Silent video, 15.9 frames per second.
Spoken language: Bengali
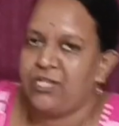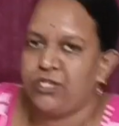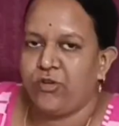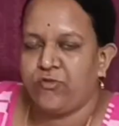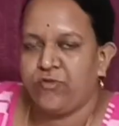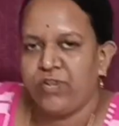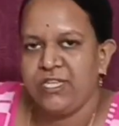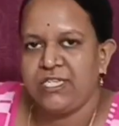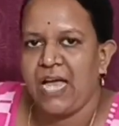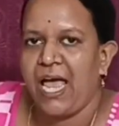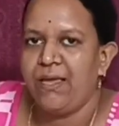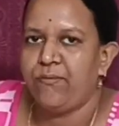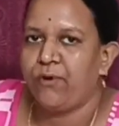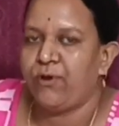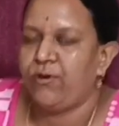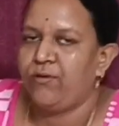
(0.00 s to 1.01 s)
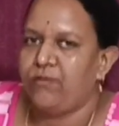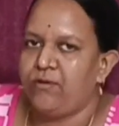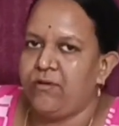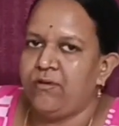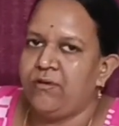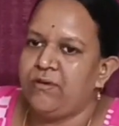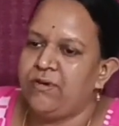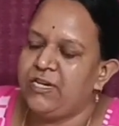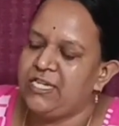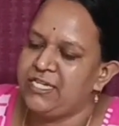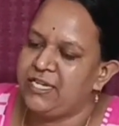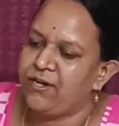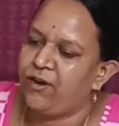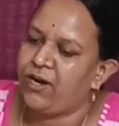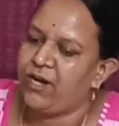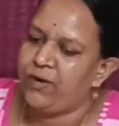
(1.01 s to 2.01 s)
যতই যাই বলো
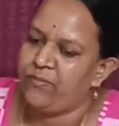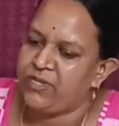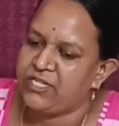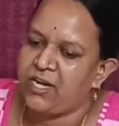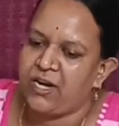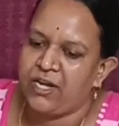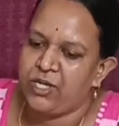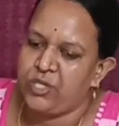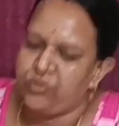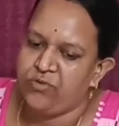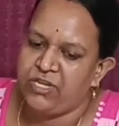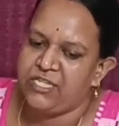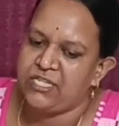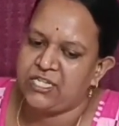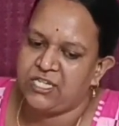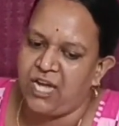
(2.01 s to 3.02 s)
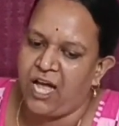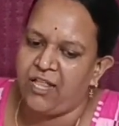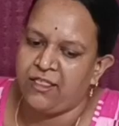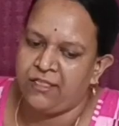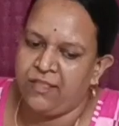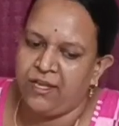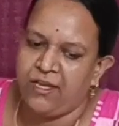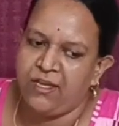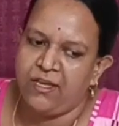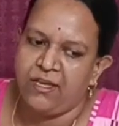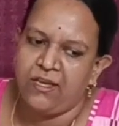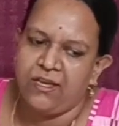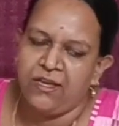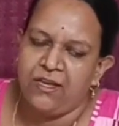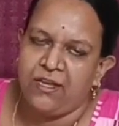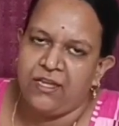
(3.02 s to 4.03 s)
বিছানায় শুয়ে যে শান্তি
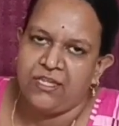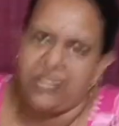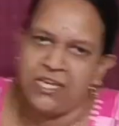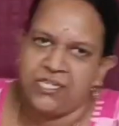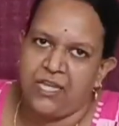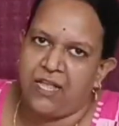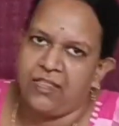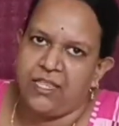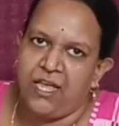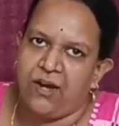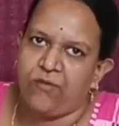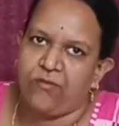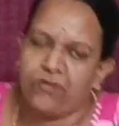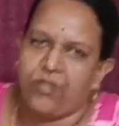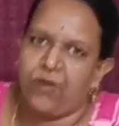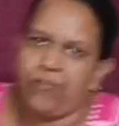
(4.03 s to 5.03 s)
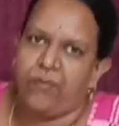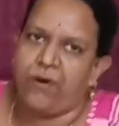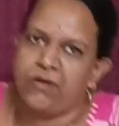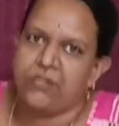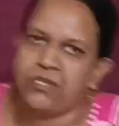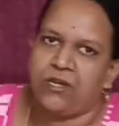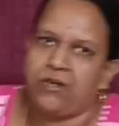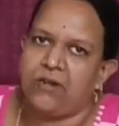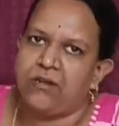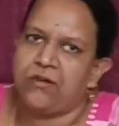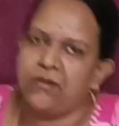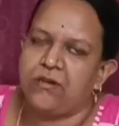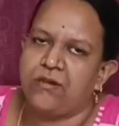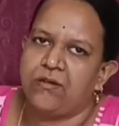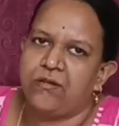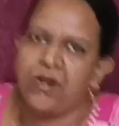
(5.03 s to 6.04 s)
ও প্লিজ আজকে একটা অনুরোধ করছি
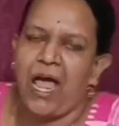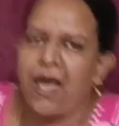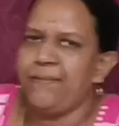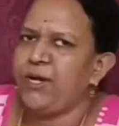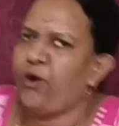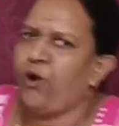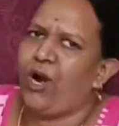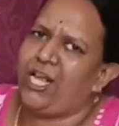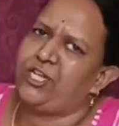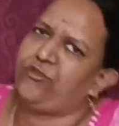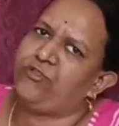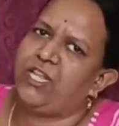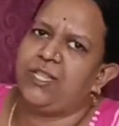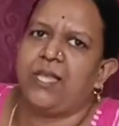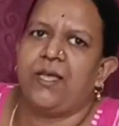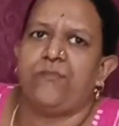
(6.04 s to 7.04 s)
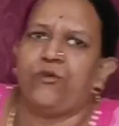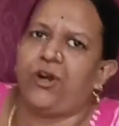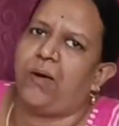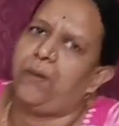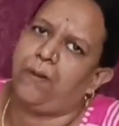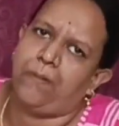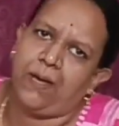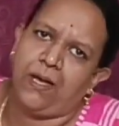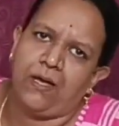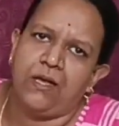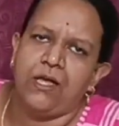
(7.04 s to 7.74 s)
আমি কোনো না বাবা